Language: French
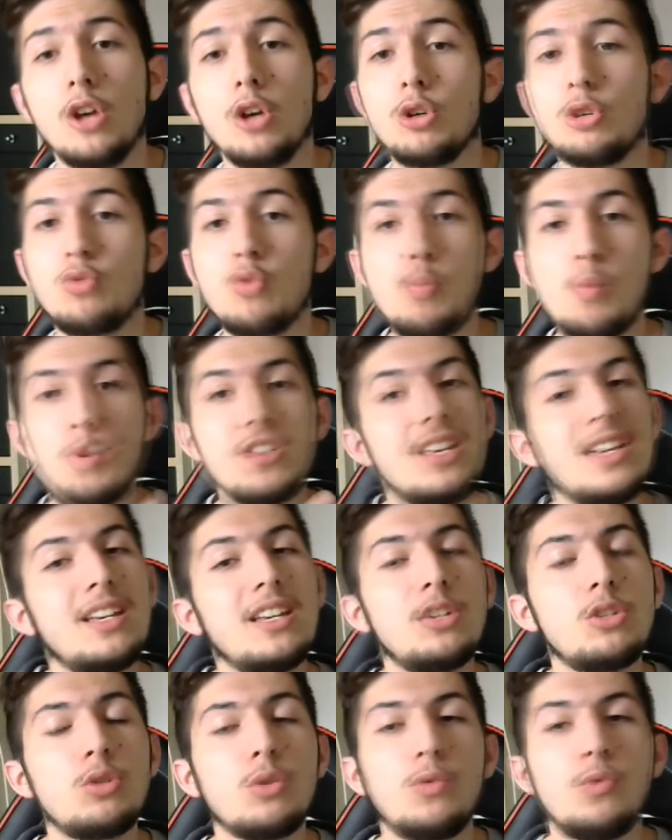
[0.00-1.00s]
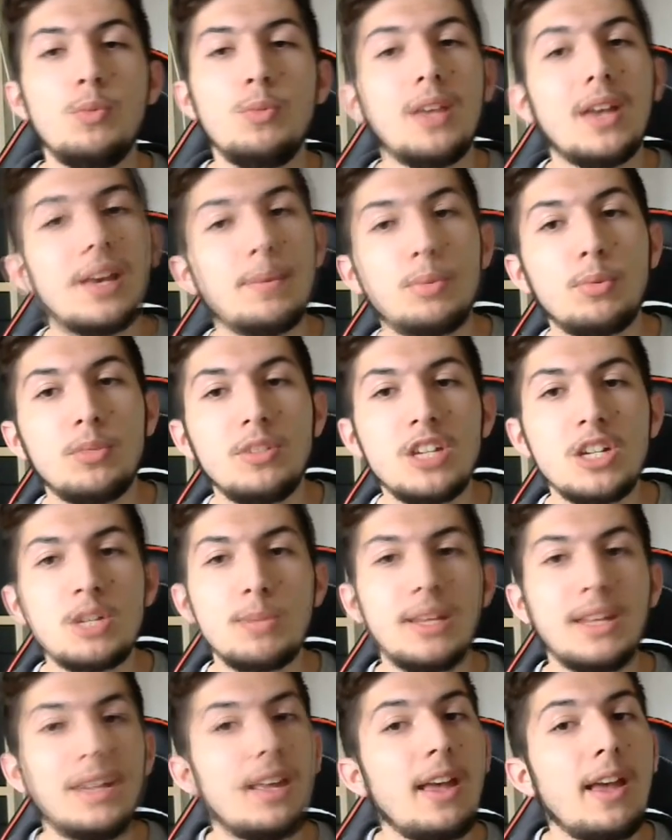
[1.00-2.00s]
que je vous pose des questions, que vous m'y répondez, je
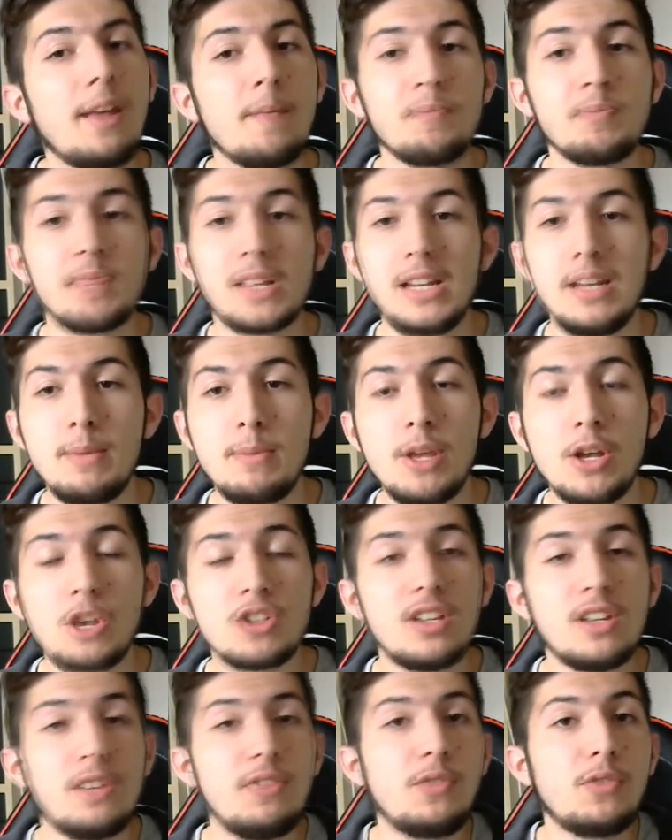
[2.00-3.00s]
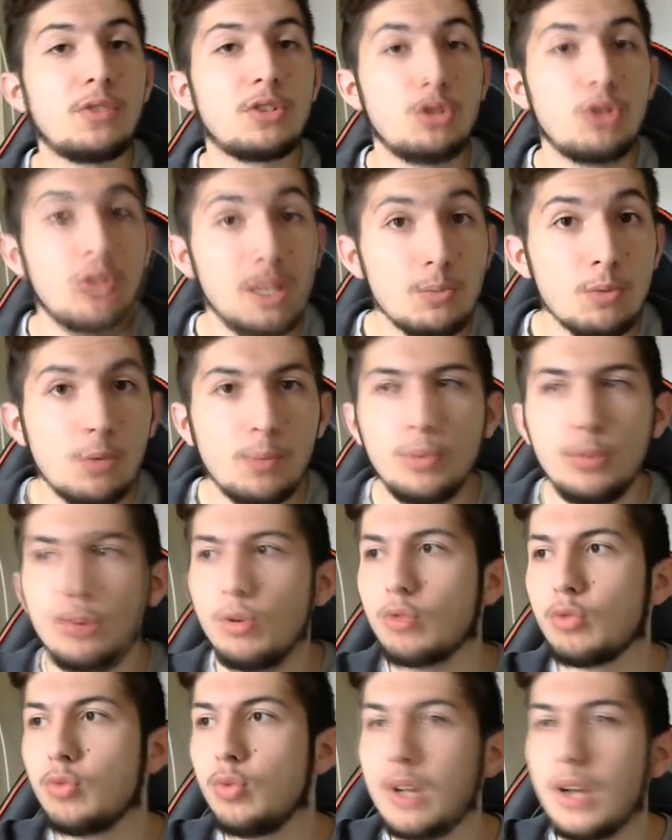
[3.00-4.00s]
mettrai les meilleurs avis, enfin ceux qui m'ont plu
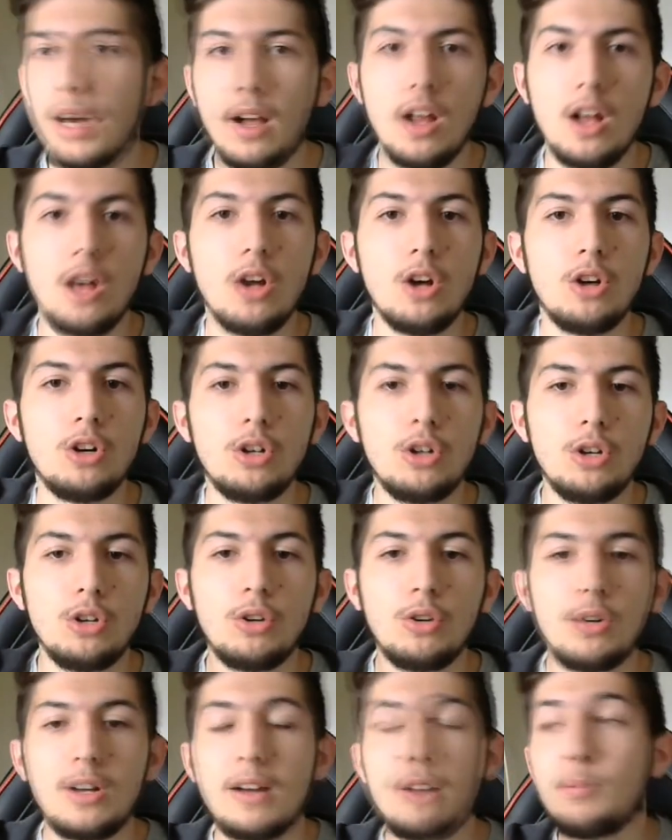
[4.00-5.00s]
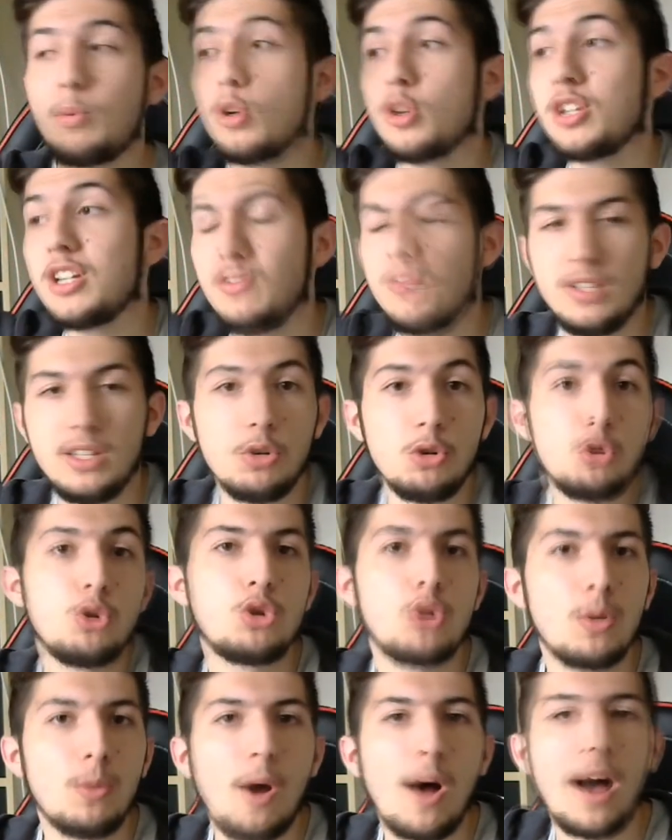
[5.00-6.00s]
en tout cas dans la prochaine vidéo
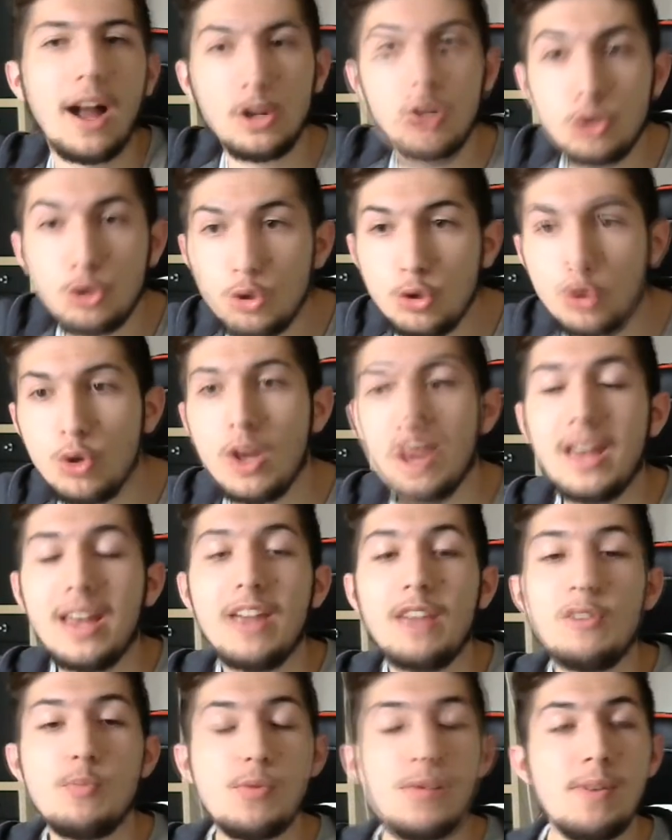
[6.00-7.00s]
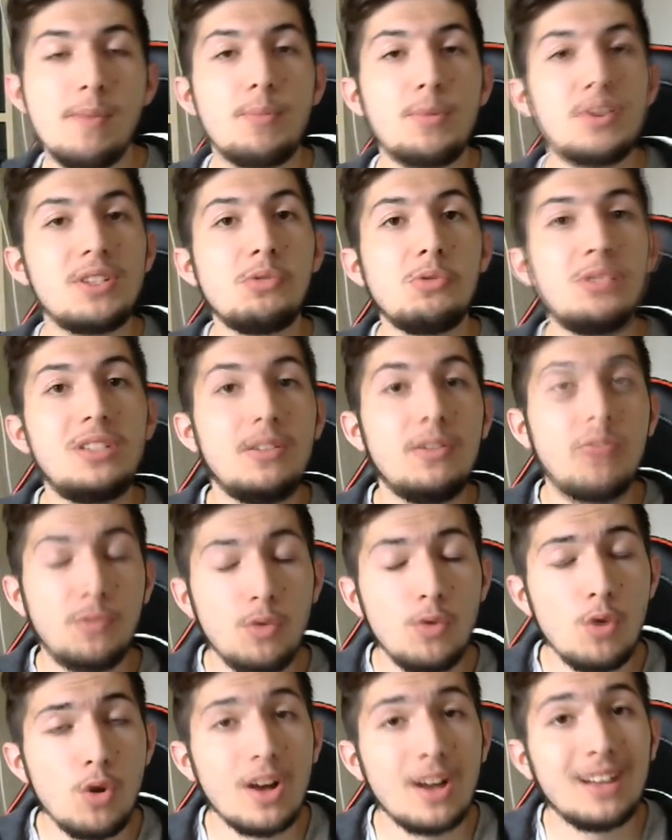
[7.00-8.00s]
justement actu et vous pouvez me poser aussi
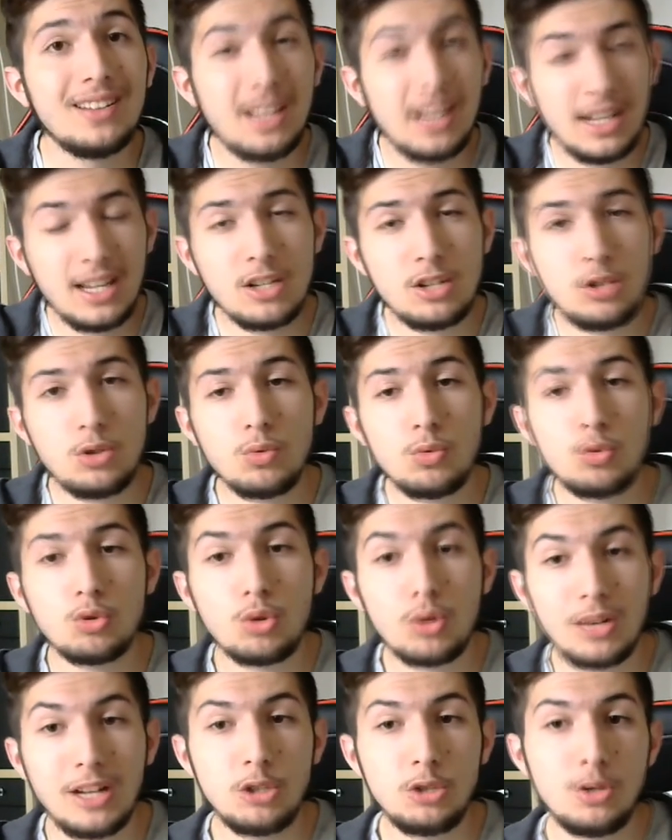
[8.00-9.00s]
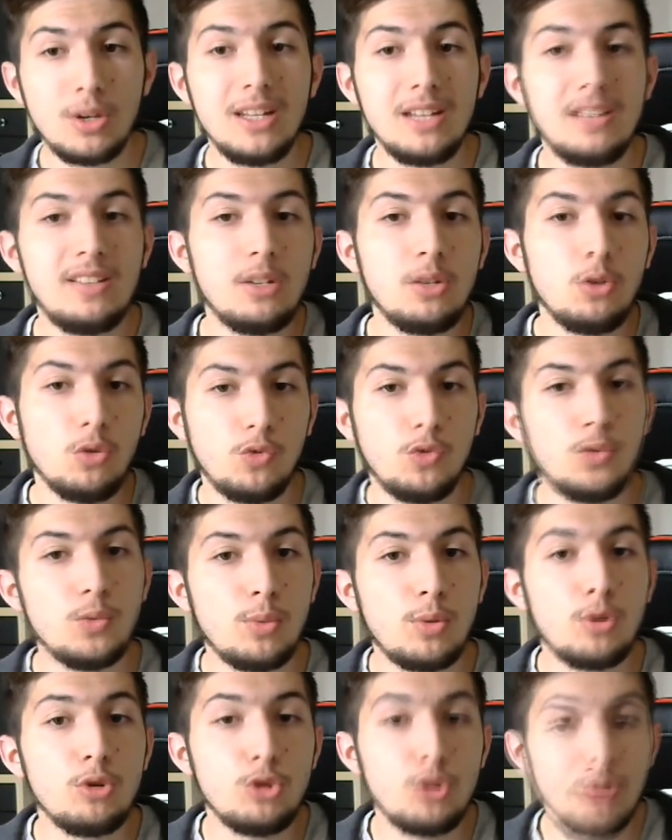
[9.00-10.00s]
vous des questions sur l'actualité du
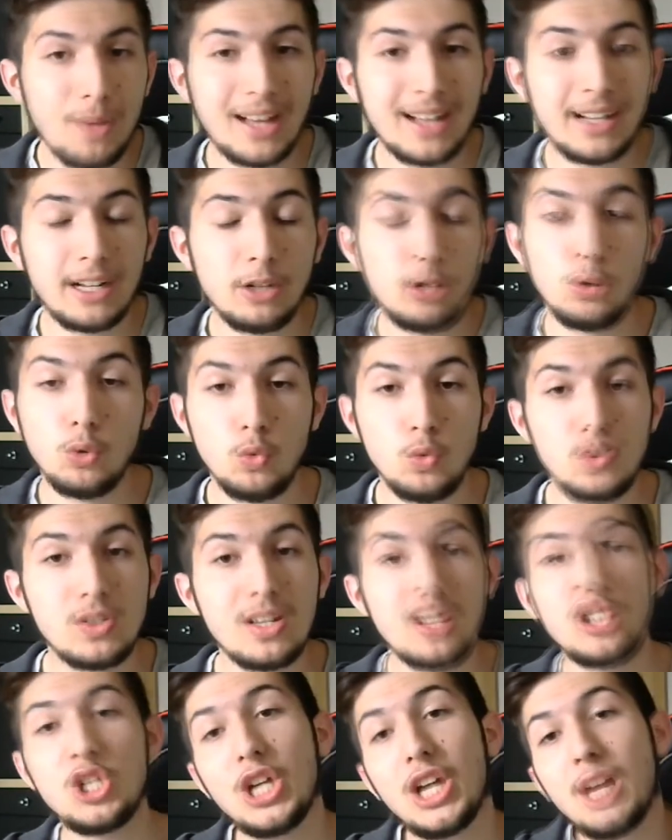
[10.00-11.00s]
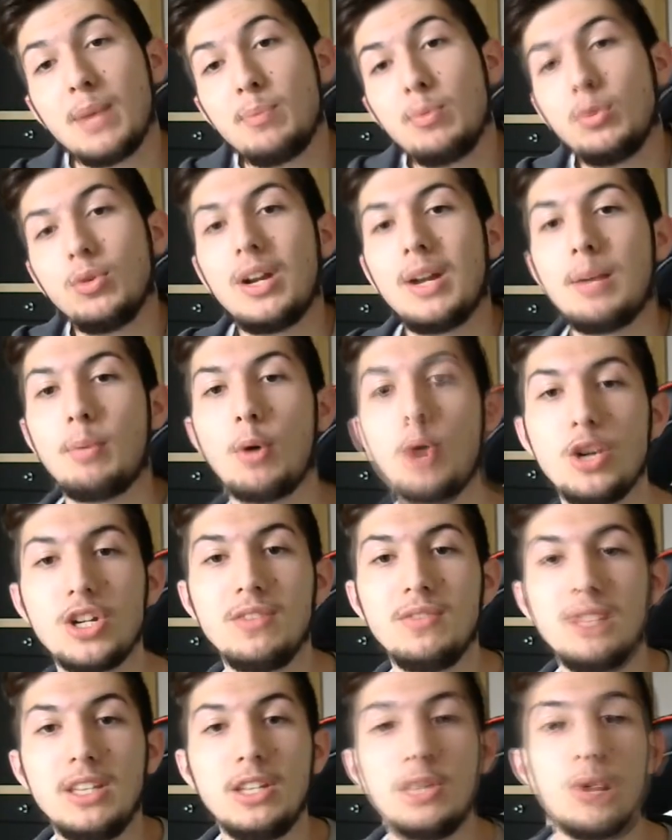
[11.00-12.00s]
football, du mercato, tout ça et j'y réponds dans la
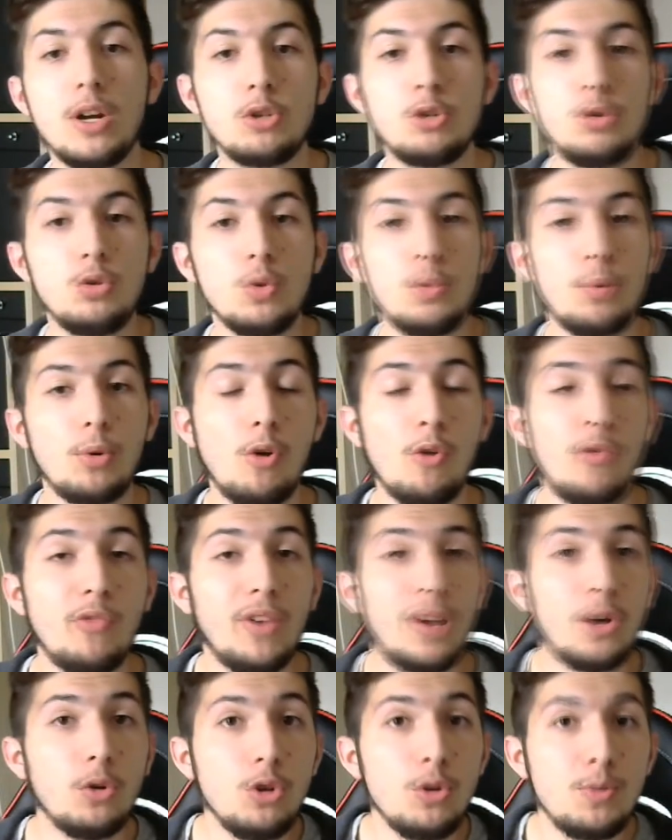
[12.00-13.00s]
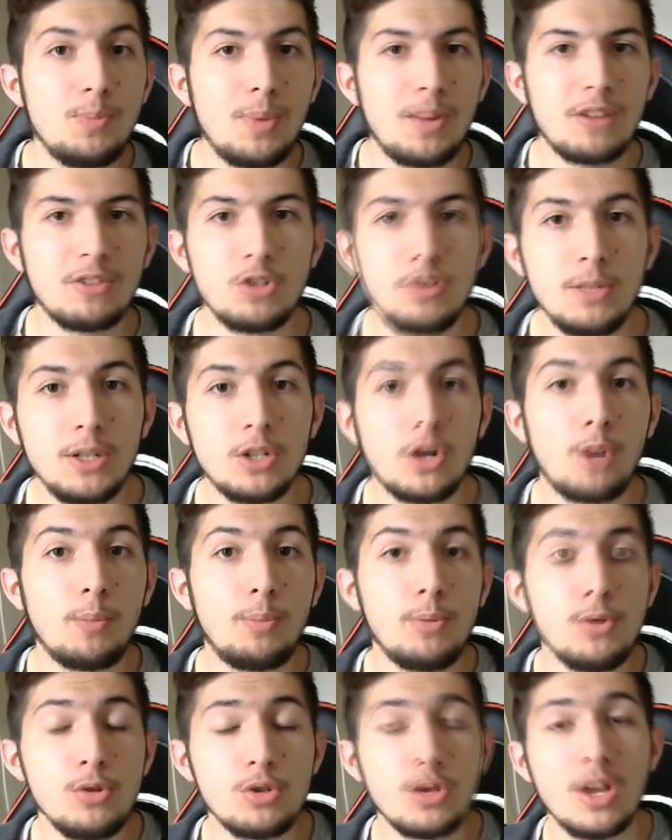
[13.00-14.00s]
prochaine vidéo actu, on peut en faire une par semaine en
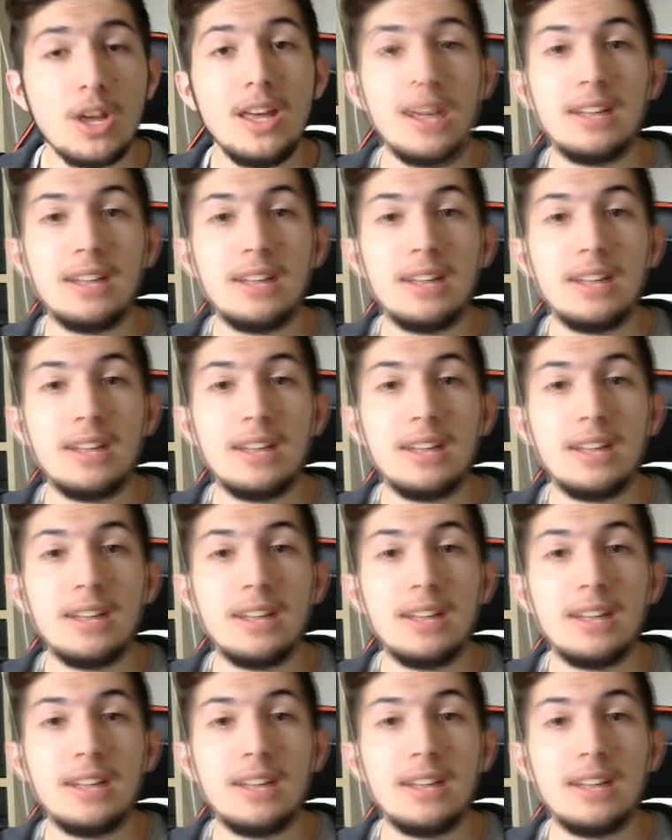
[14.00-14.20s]
plus